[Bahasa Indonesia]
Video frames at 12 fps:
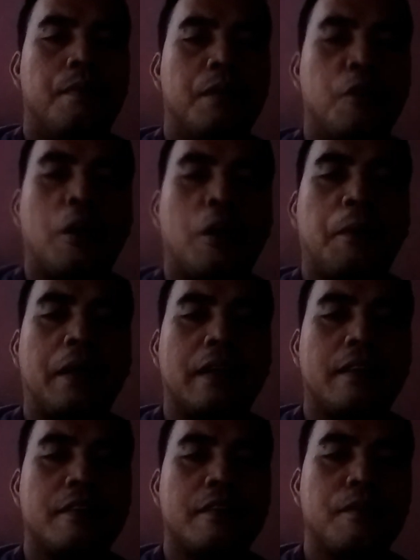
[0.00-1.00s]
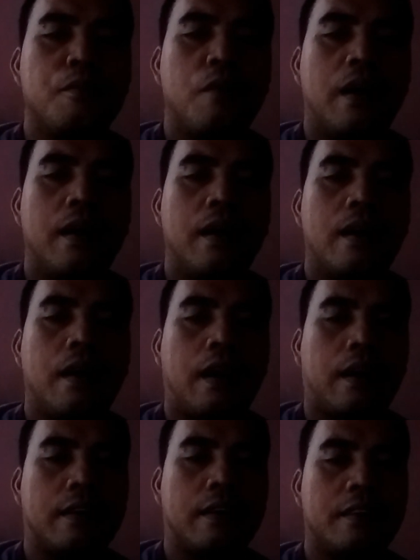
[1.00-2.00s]
berdoa kepada kita semua
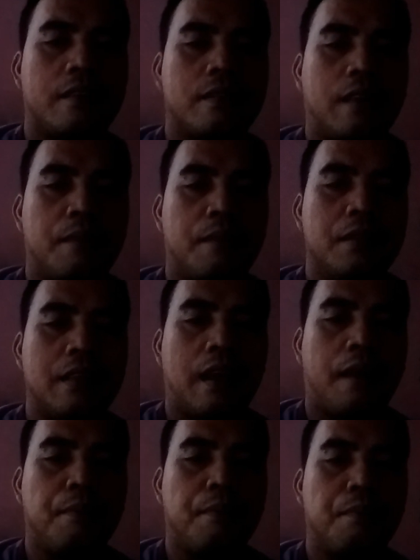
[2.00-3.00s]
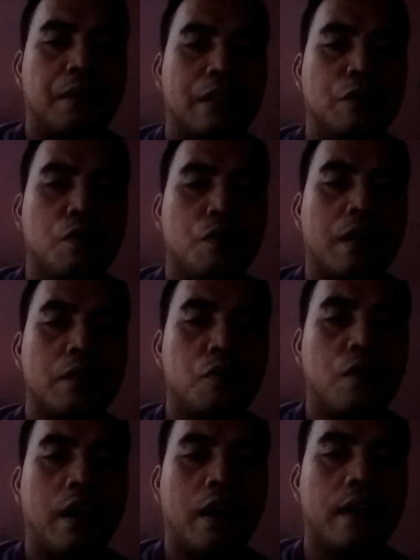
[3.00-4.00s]
agar kita tetap di dalam pelindungan
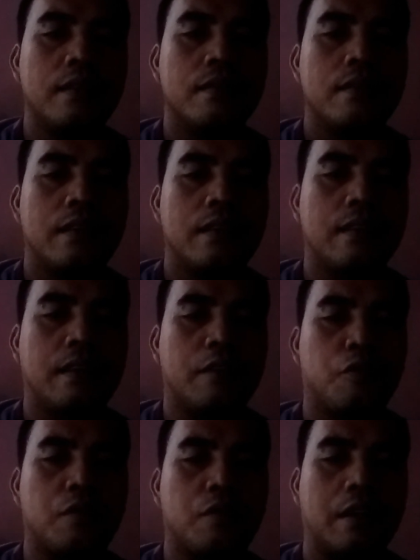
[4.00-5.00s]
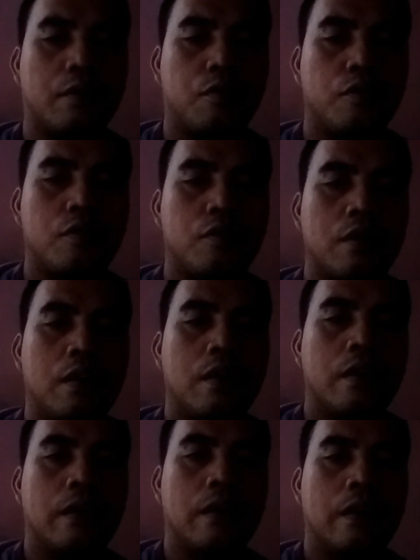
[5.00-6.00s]
Tuhan kita Yesus Kristus
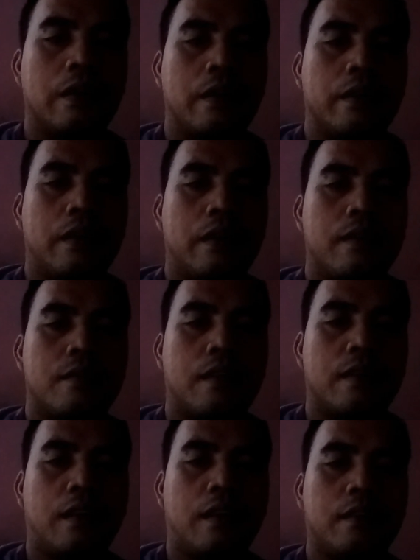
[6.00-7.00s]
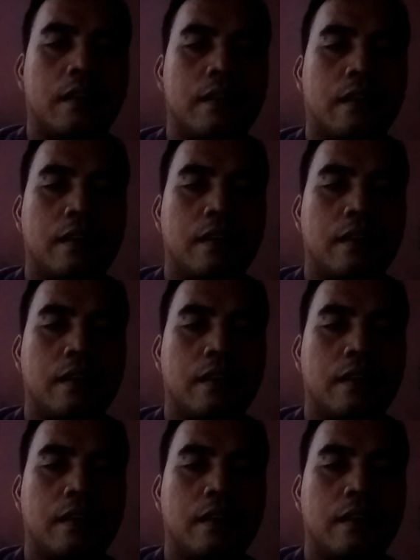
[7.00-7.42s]
dan senantiasa kita